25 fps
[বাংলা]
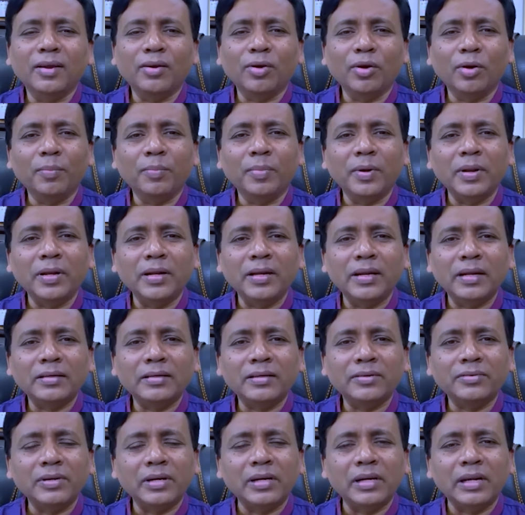কোম্পানির
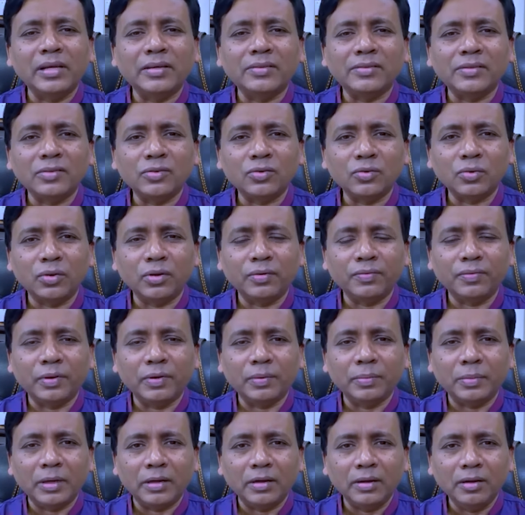একটা ট্রেড লাইসেন্স করে
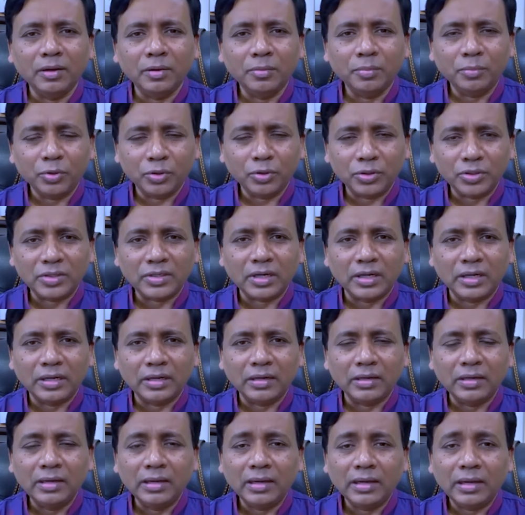ফেলবেন
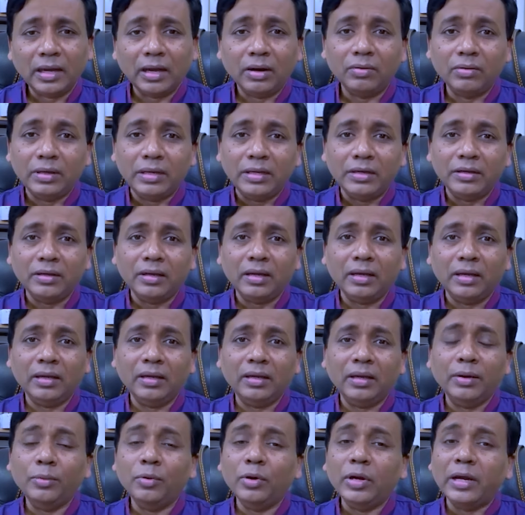প্রতিষ্ঠানের কারণ
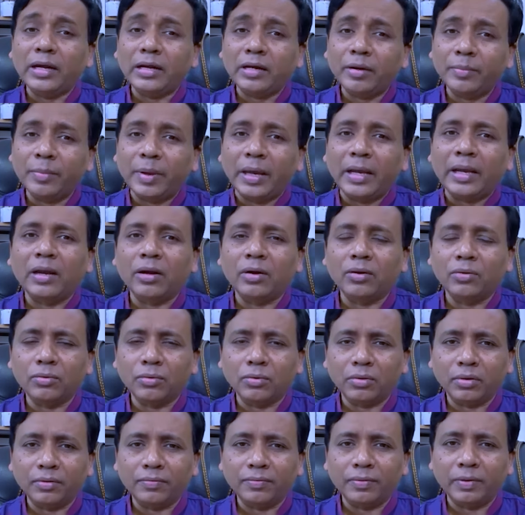এবং একটা ব্যাংক
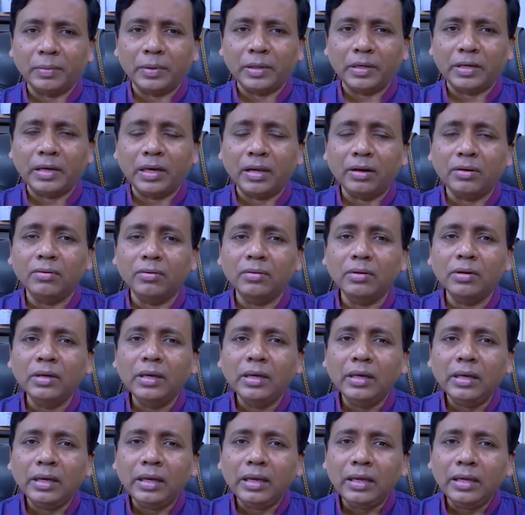অ্যাকাউন্ট করে ফেলবেন কারণ
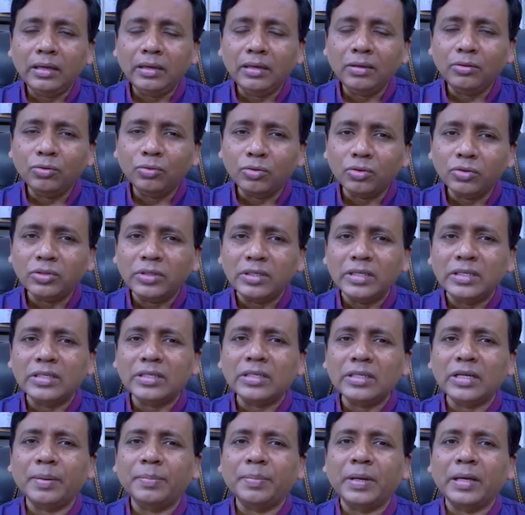এই দুটো
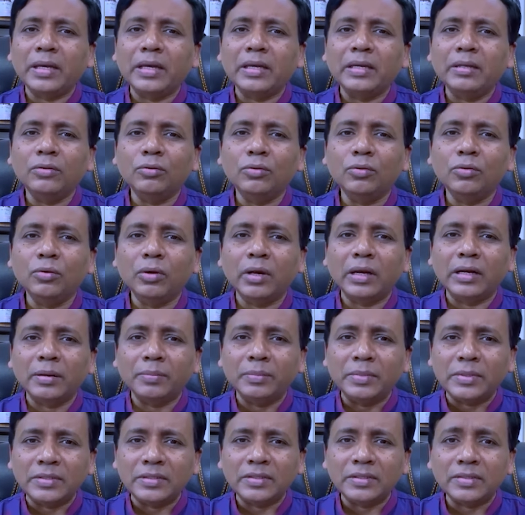জিনিস আপনাকে কিন্তু
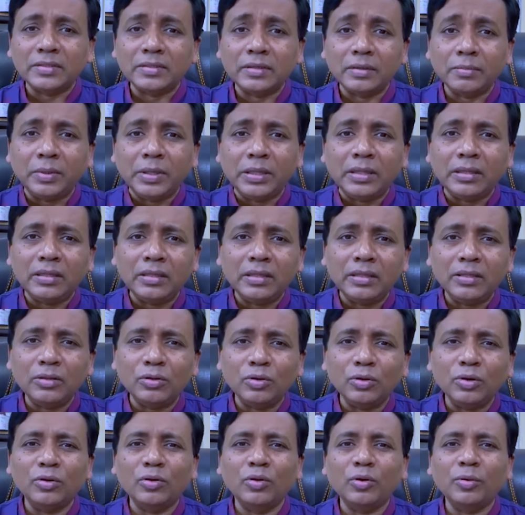একটা বিজনেসের ভিত্তি
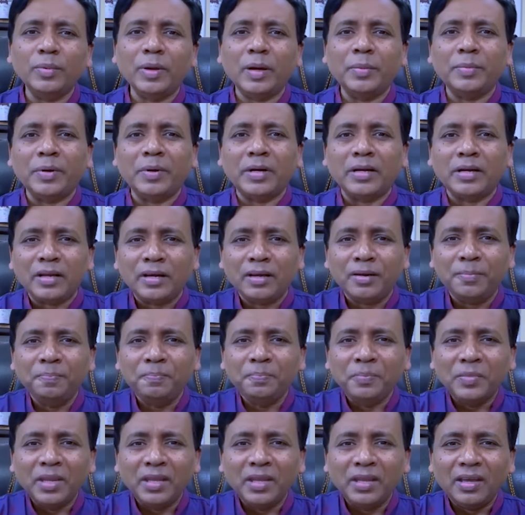তৈরি করবে আপনার একটা
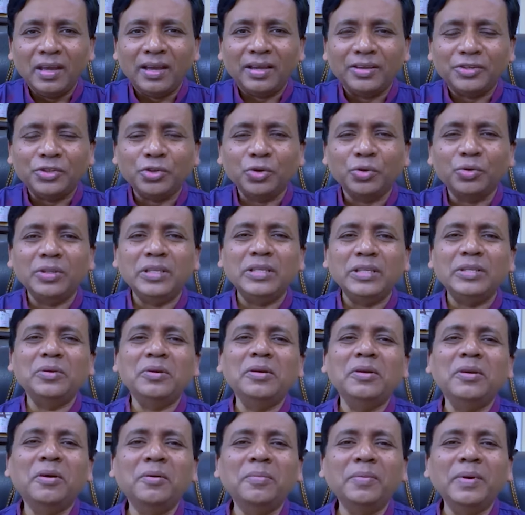শক্তি
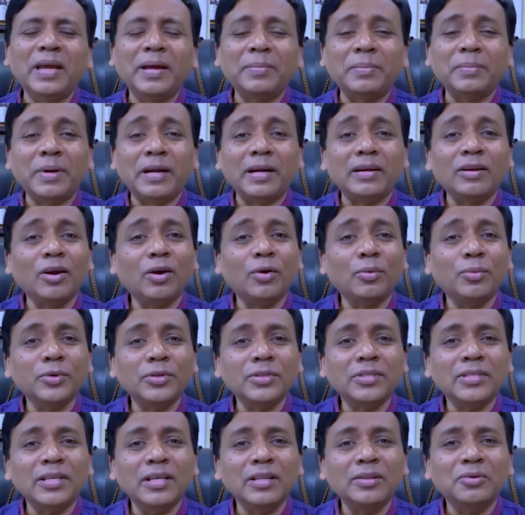তৈরি হবে আপনার একটা
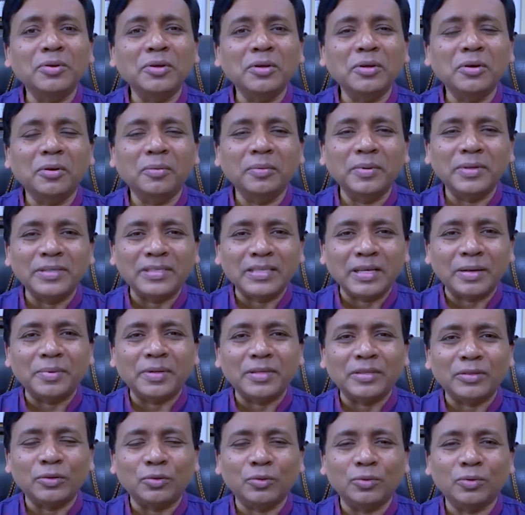অবস্থান তৈরি হবে যে
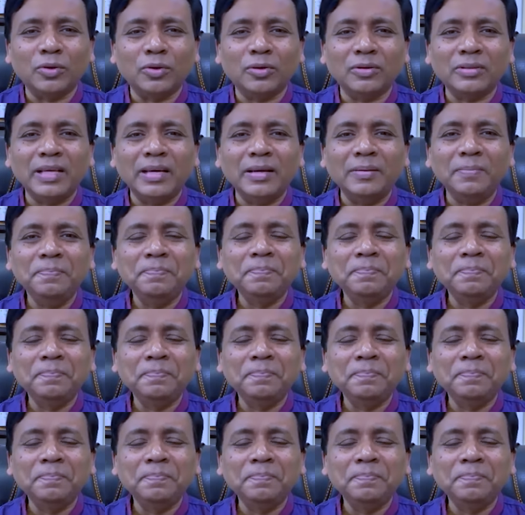আপনি একজন উদ্যোক্তা